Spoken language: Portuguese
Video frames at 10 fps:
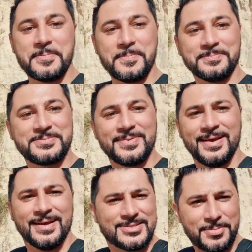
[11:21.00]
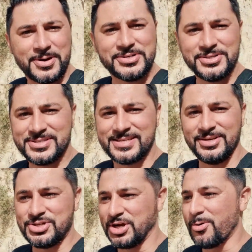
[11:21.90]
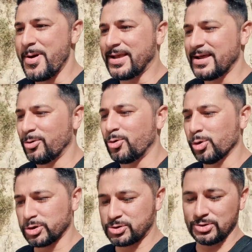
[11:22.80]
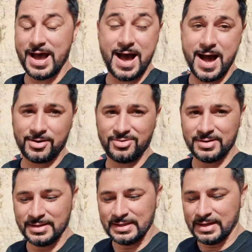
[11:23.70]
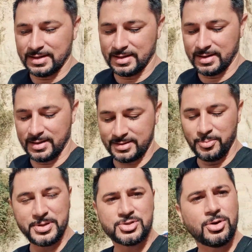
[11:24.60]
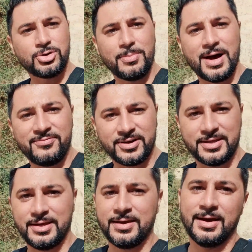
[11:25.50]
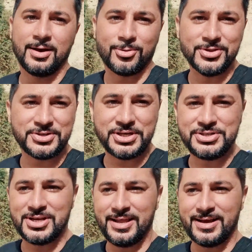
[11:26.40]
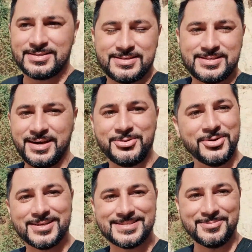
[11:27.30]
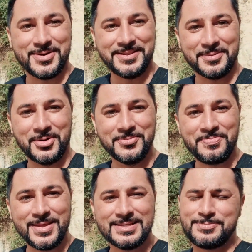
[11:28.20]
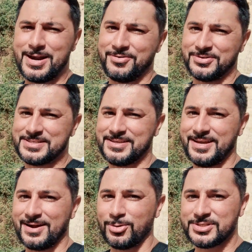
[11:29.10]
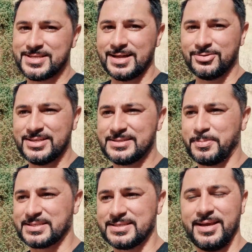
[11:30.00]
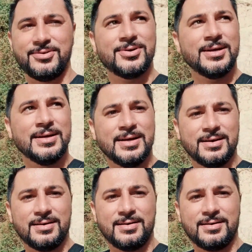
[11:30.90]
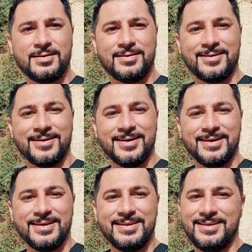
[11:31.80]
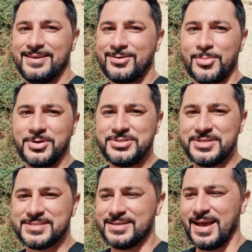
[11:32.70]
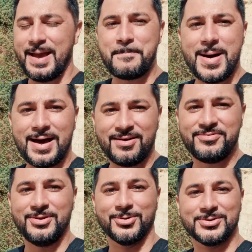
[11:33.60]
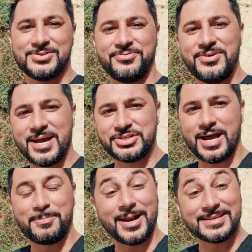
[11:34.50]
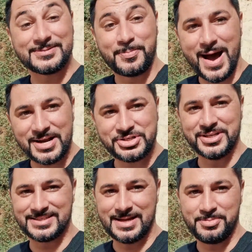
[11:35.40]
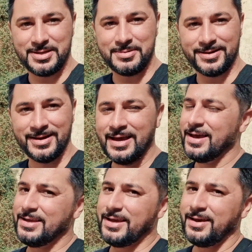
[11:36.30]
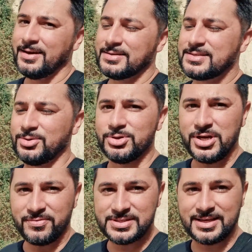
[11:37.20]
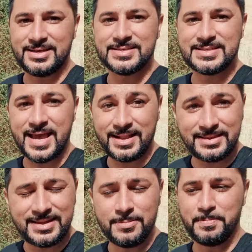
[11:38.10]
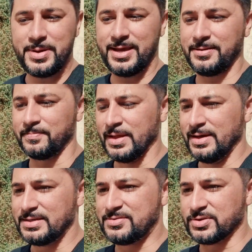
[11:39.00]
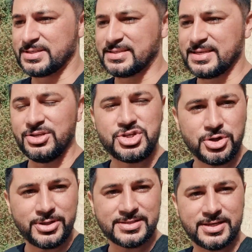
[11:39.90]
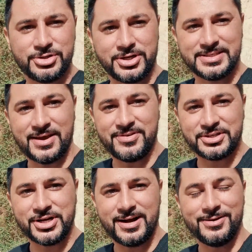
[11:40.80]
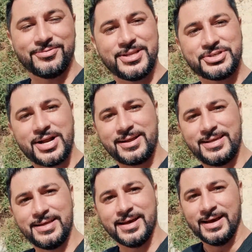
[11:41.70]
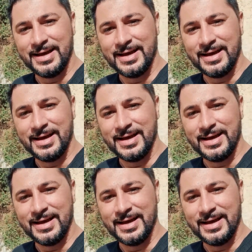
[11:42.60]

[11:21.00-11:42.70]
Hum, só pra gente sentir como é que era o gosto da água uh, que o pessoal tomava aqui quando a gente lê as escrituras também, tá bom? Espero que você tenha gostado desse passeio. Uh, e como eu disse, é maravilhoso viajar pelas páginas da Bíblia. E se um dia você quiser também se você sentir o desejo e quiser viajar, eu vou deixar aqui